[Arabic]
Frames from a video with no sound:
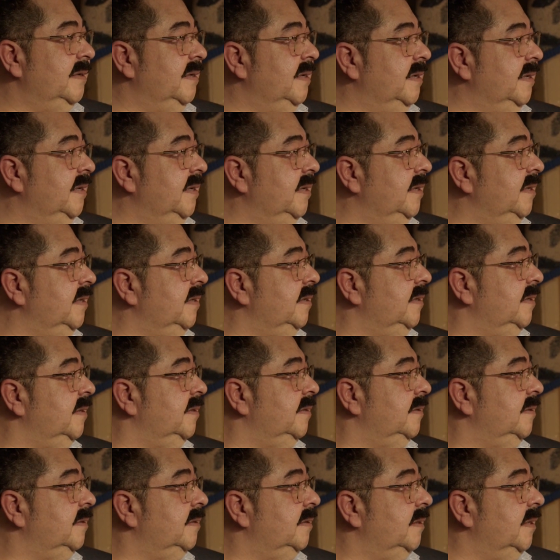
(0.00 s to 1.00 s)
ليه
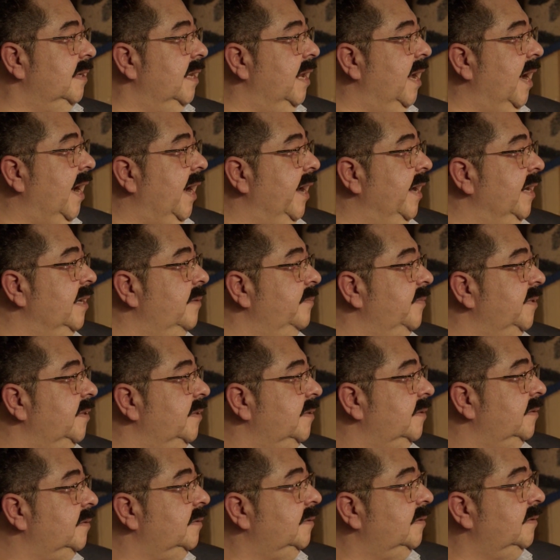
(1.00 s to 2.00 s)
ليه يا حلمي
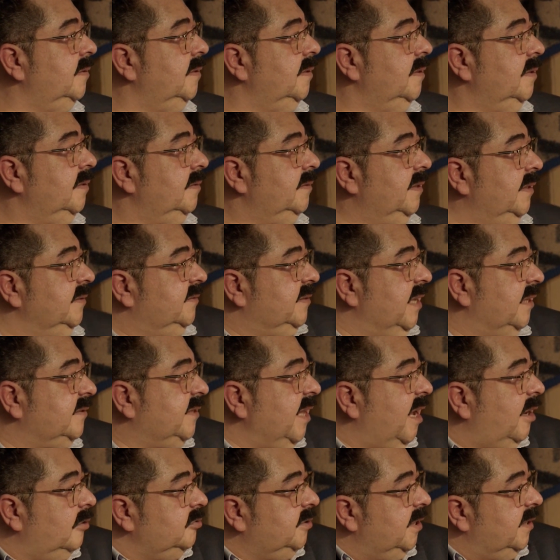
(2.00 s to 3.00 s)
ده انت
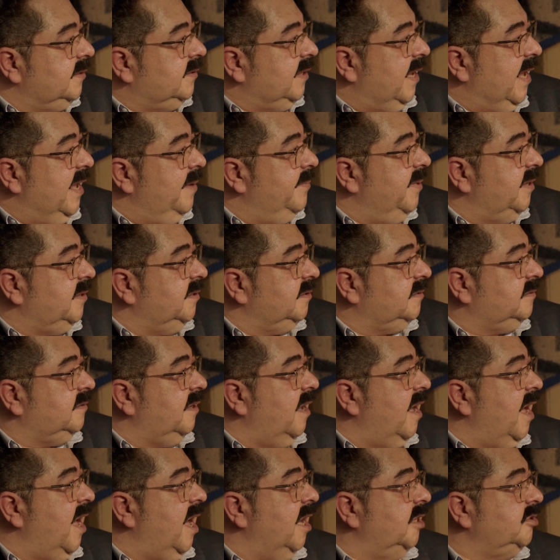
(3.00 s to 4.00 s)
هتاخد اتعابك
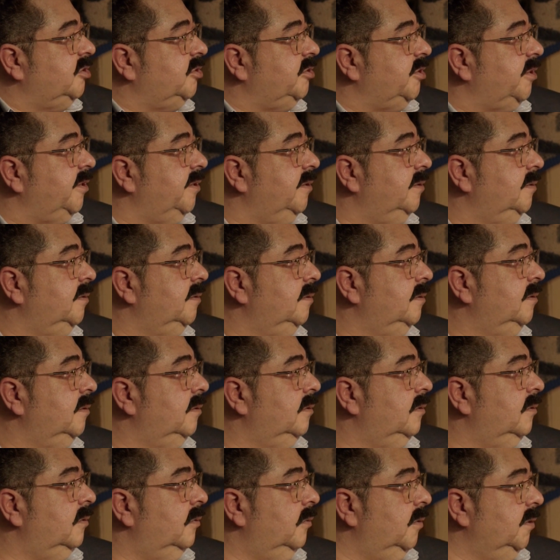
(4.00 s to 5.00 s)
الطاقه 10
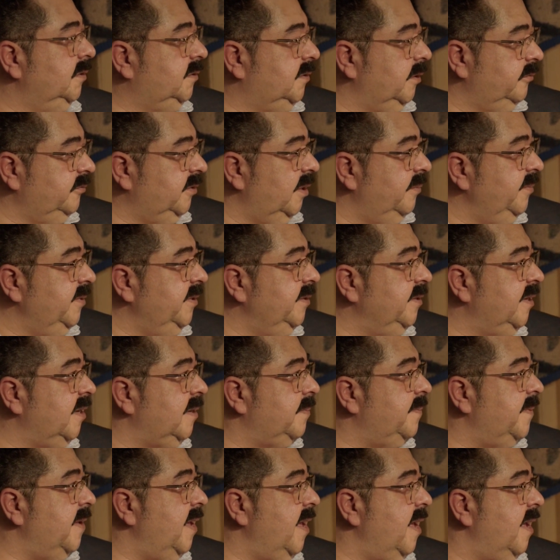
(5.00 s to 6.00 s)
وانت وضميرك
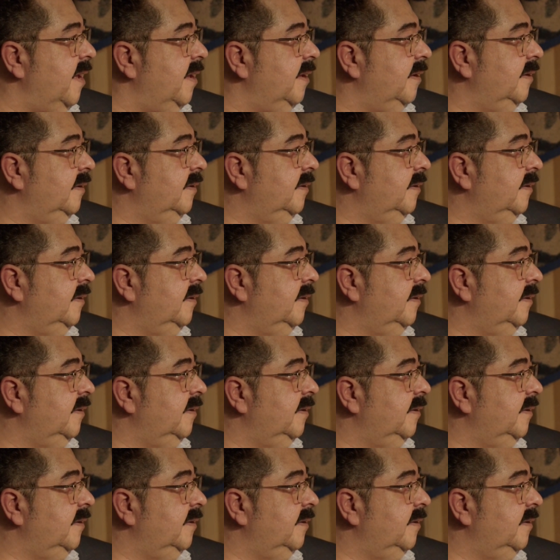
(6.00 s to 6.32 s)
بقى